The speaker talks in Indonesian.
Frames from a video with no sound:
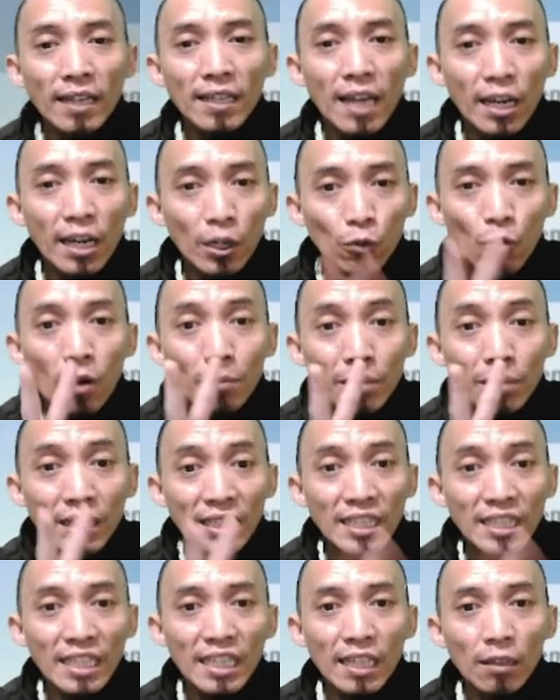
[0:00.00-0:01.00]
dari dua
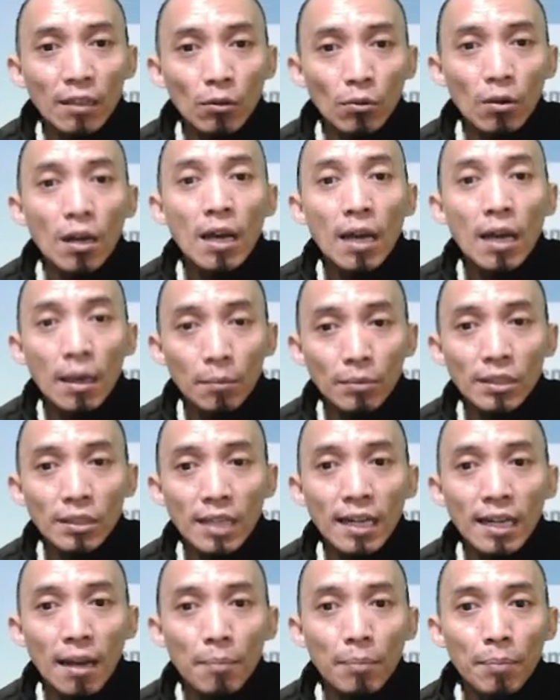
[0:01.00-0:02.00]
biji itu
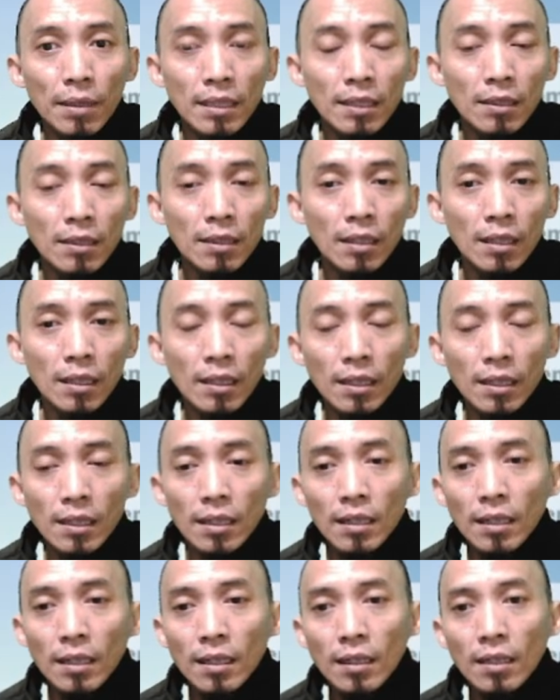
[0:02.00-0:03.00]
bisa dapat
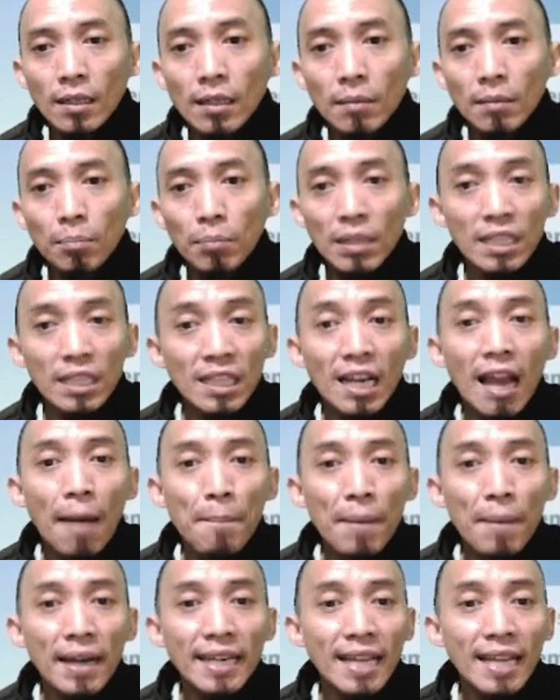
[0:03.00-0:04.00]
uh, eh, plus
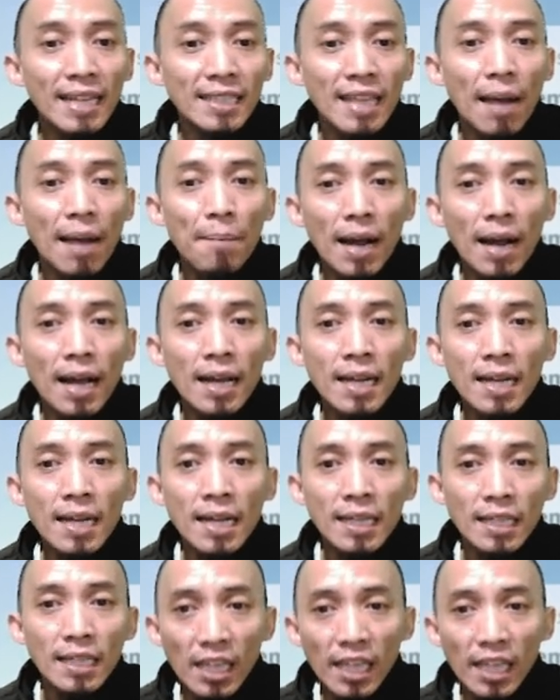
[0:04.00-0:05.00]
8 yang sama.
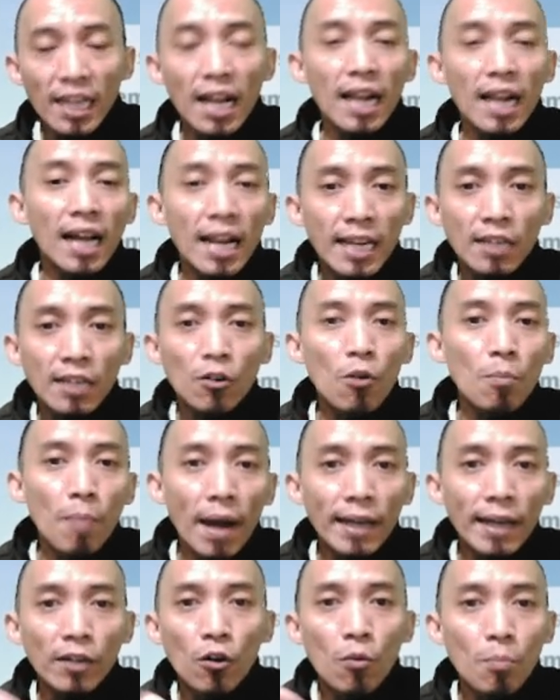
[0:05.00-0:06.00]
Jadi tinggal kalian
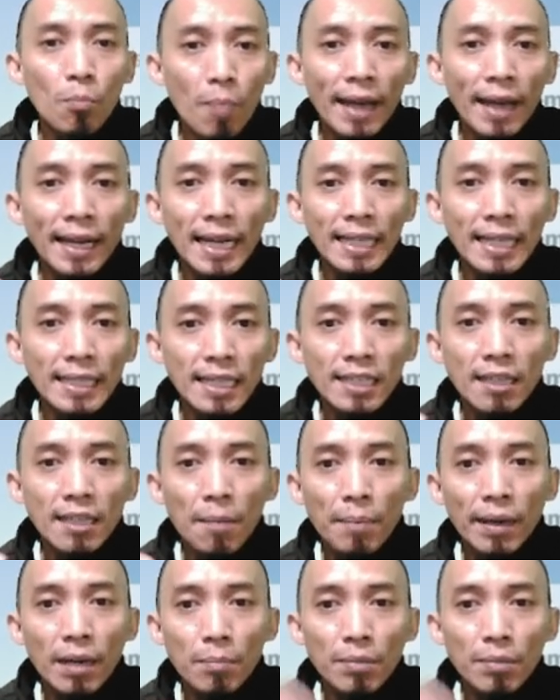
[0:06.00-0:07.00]
combine-combine aja
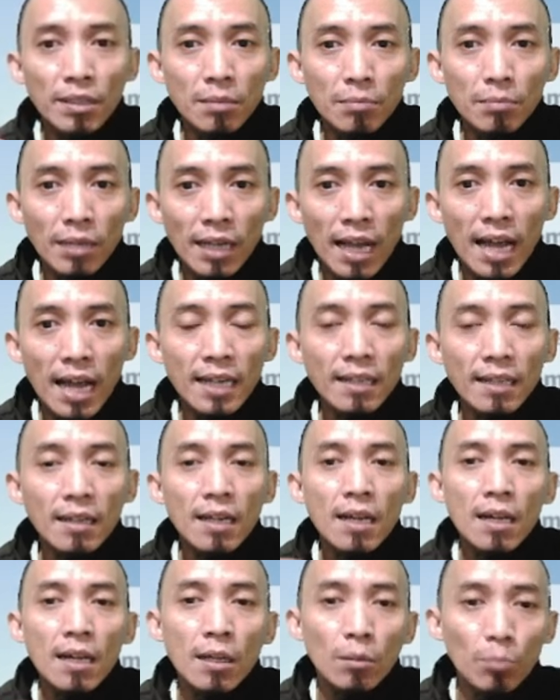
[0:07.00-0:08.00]
sampai ke plus 9,
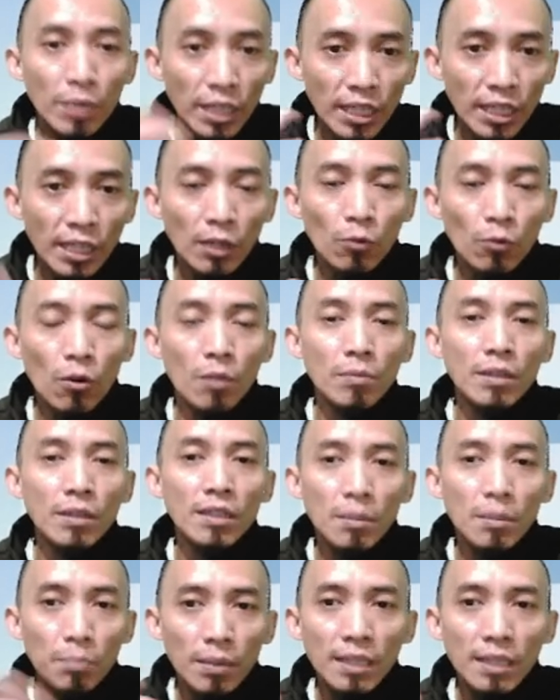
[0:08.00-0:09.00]
bikin dua
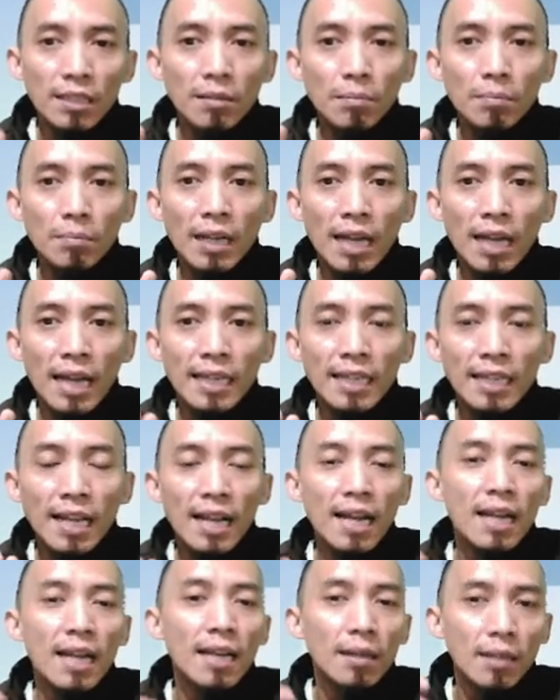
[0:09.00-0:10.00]
biji plus
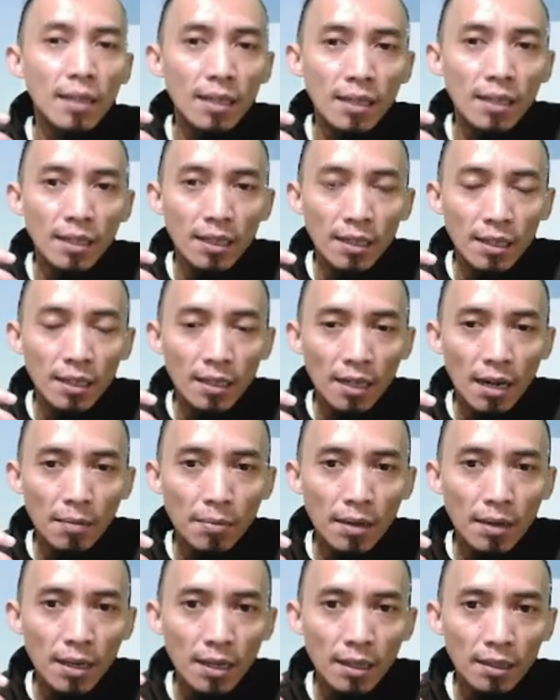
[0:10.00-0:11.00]
9-nya uh, eh,
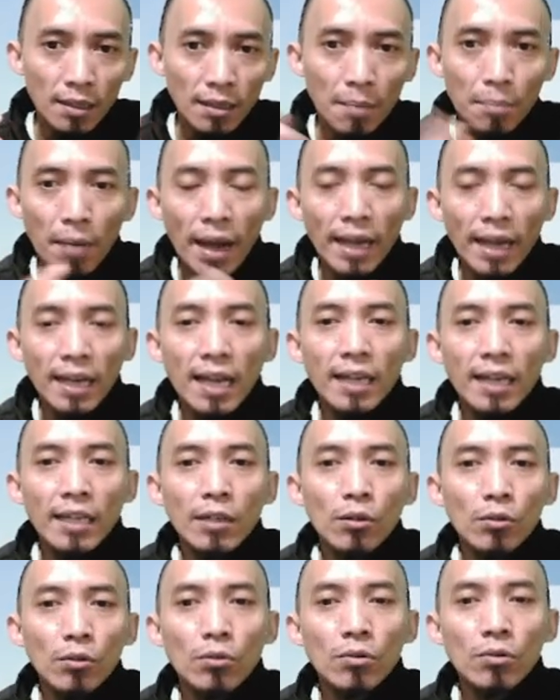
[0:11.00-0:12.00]
apa tempain
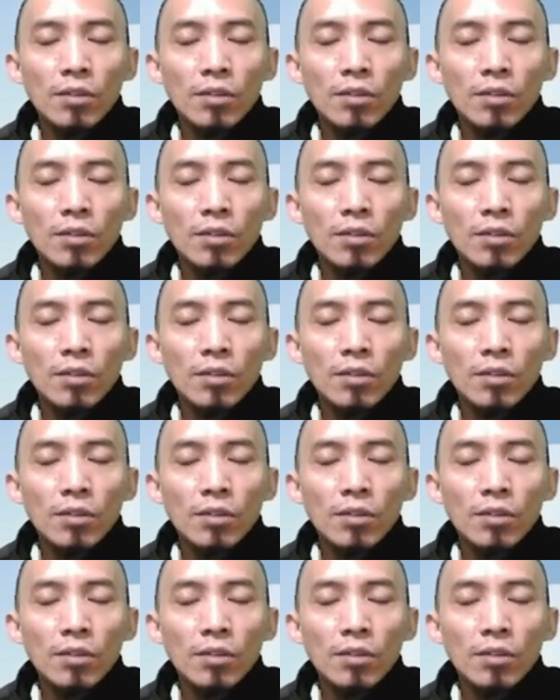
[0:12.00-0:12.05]
lagi untuk